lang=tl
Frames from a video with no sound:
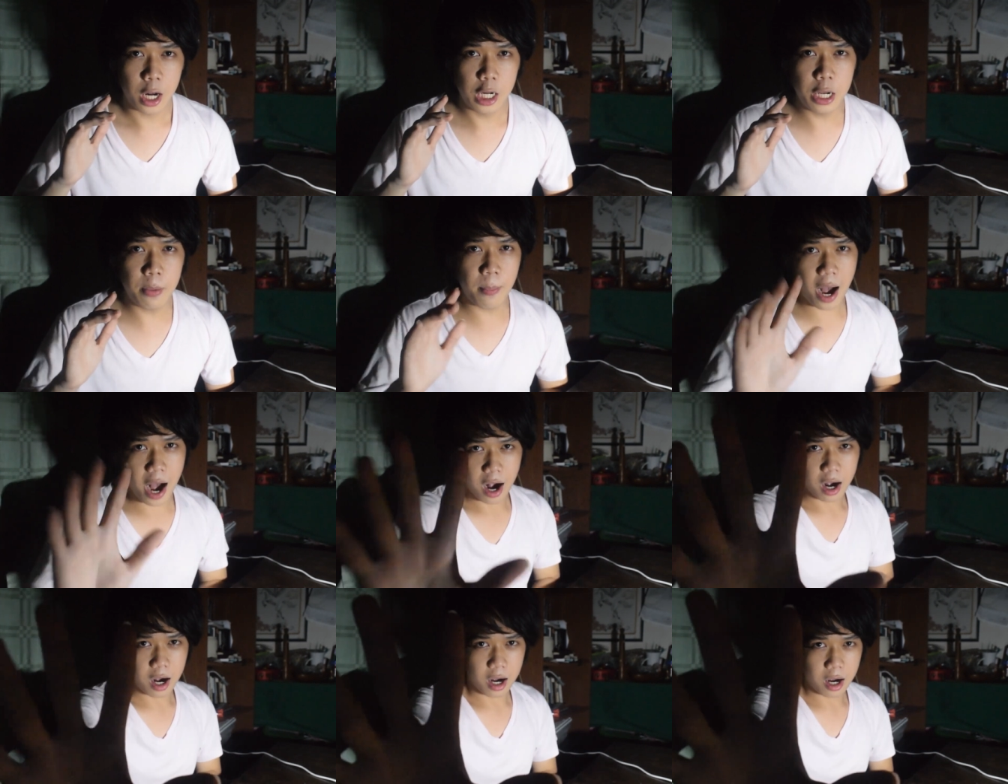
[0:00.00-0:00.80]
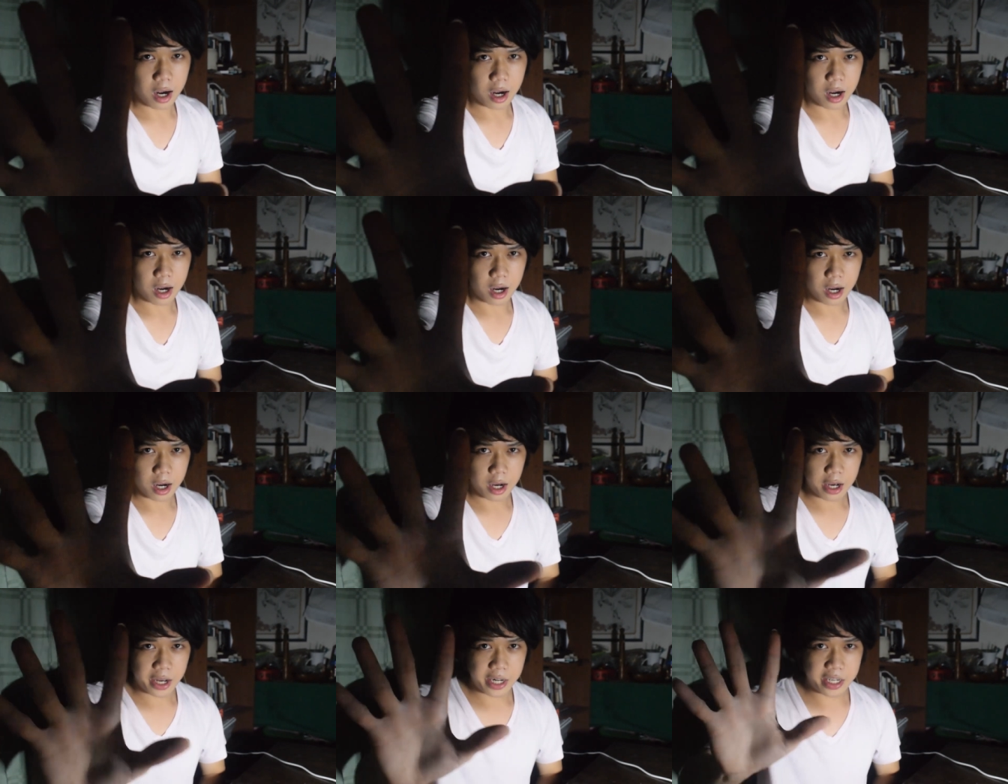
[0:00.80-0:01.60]
limang
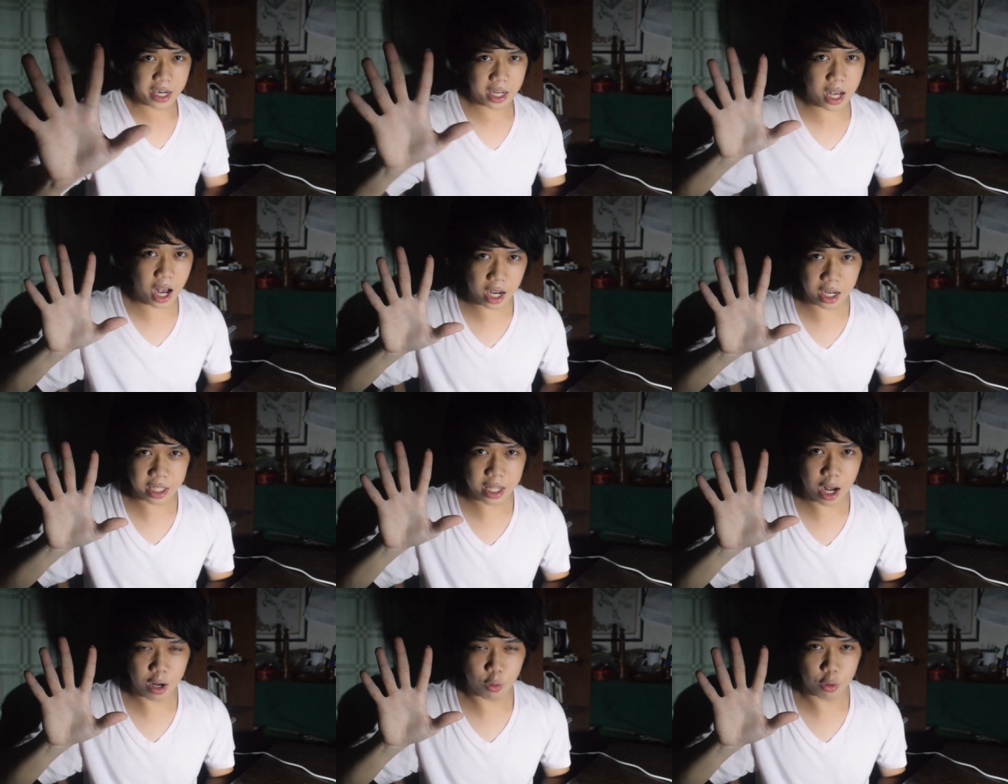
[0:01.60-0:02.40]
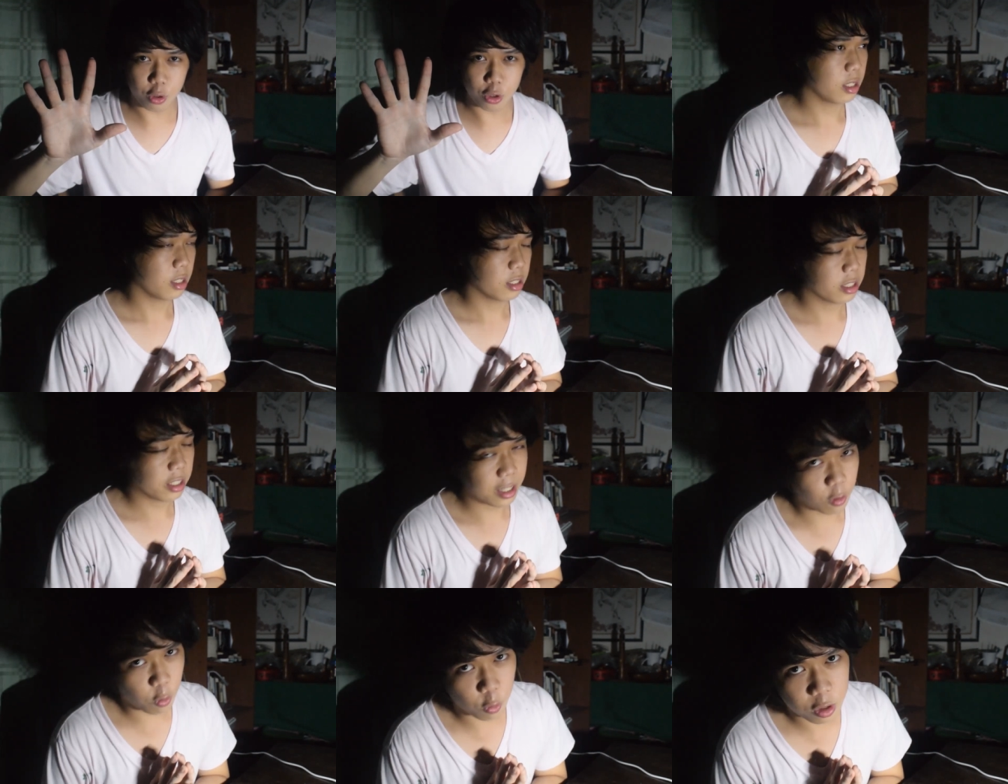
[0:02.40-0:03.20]
nakakatakot
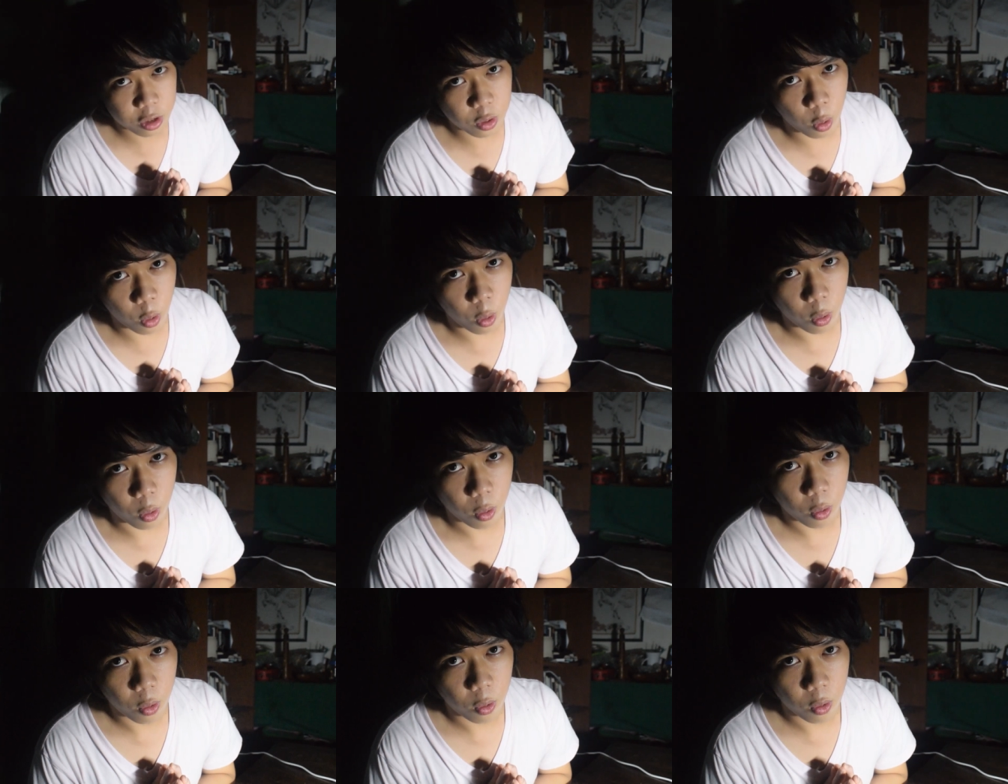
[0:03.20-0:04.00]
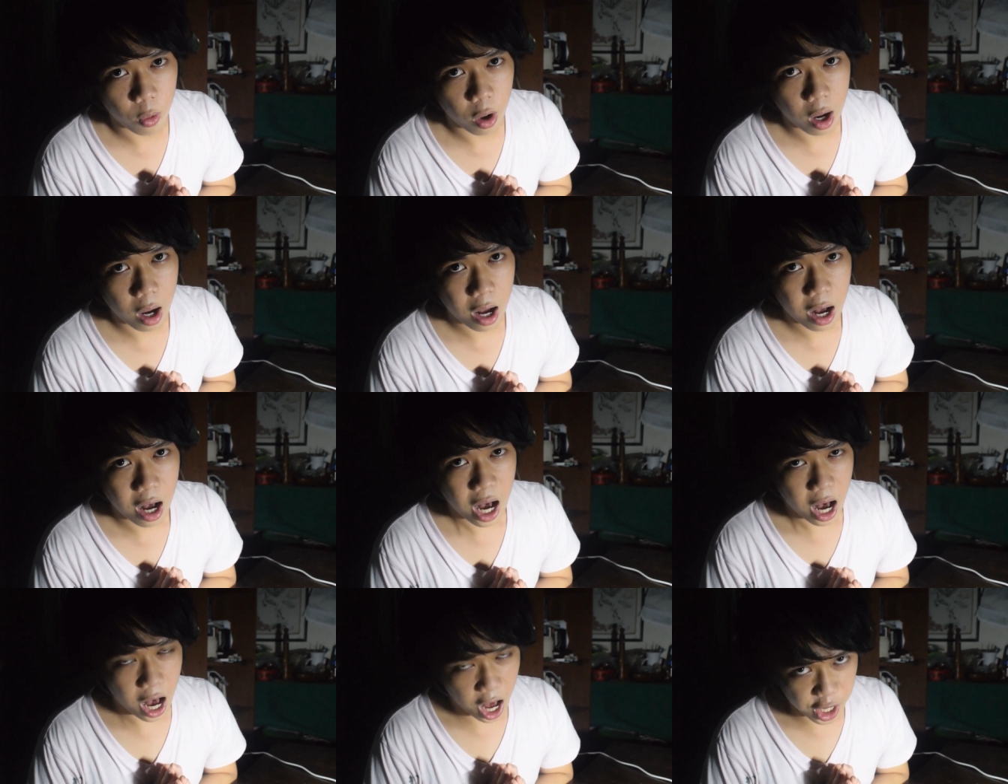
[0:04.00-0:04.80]
sa kursong
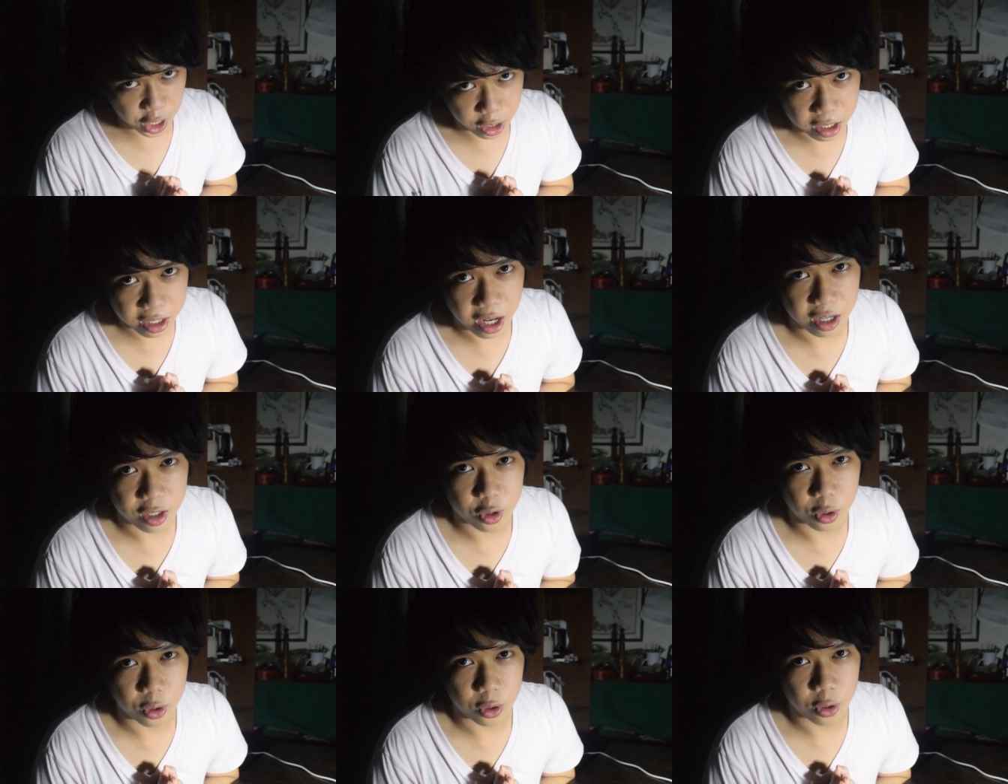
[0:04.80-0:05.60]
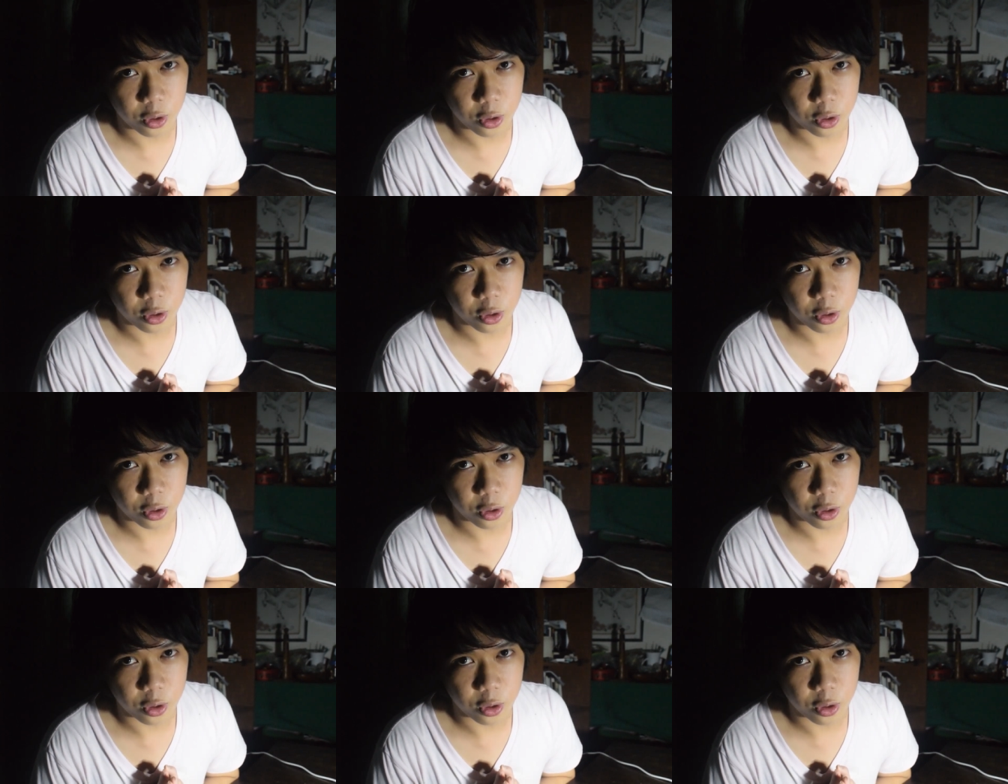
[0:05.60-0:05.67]
architecture.